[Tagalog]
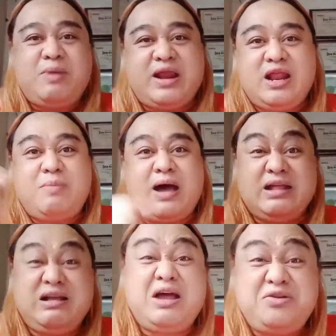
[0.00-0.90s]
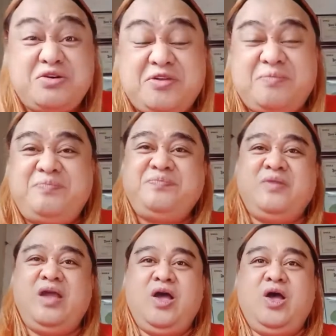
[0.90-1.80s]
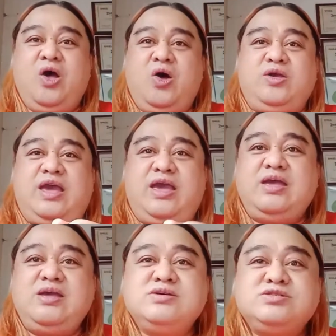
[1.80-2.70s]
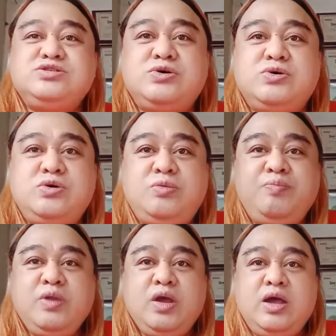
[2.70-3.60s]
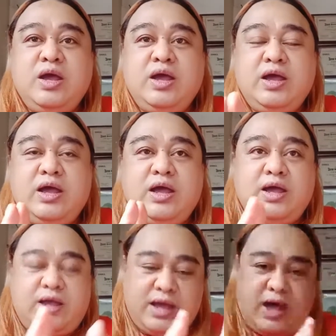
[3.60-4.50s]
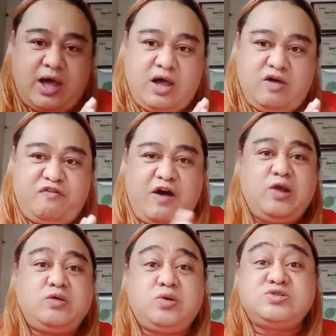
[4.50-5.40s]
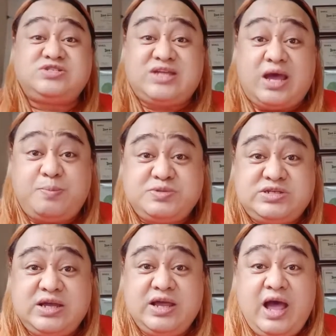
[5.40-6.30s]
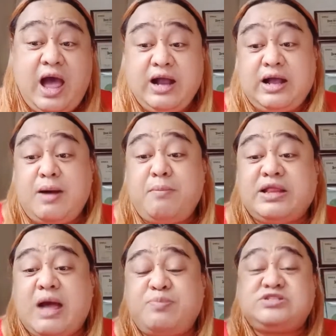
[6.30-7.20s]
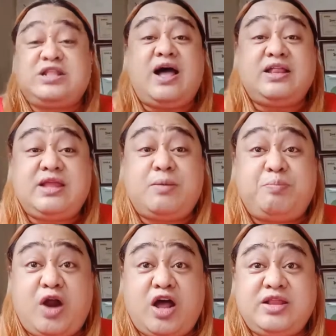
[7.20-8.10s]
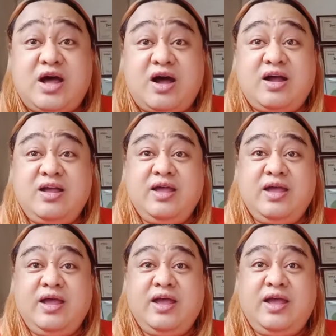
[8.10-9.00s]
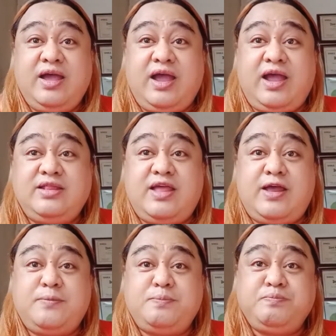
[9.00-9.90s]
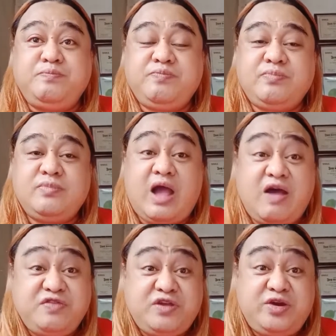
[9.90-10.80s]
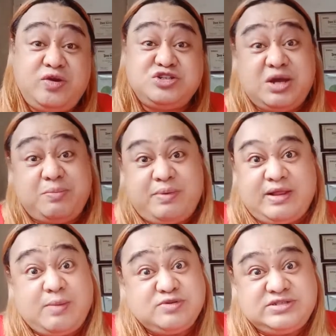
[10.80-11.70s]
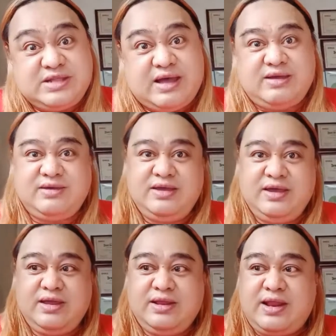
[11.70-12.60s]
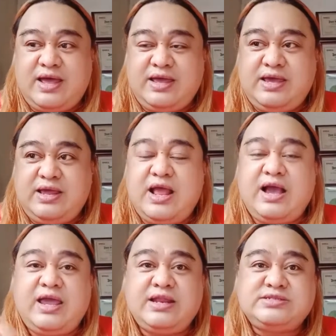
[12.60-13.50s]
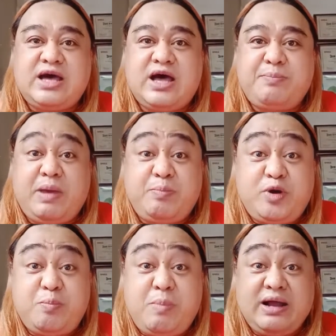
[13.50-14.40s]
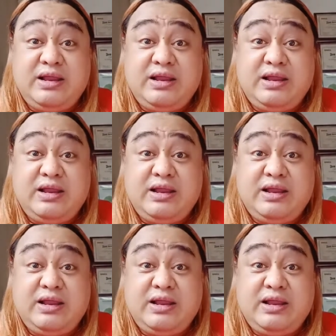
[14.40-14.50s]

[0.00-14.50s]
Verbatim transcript: barel, bayad. Ganun. Okay? So, uh, follow those steps hanggang matapos lahat ng product. And then, after nun, syempre, tapos na. Na ilagay na sa paper bag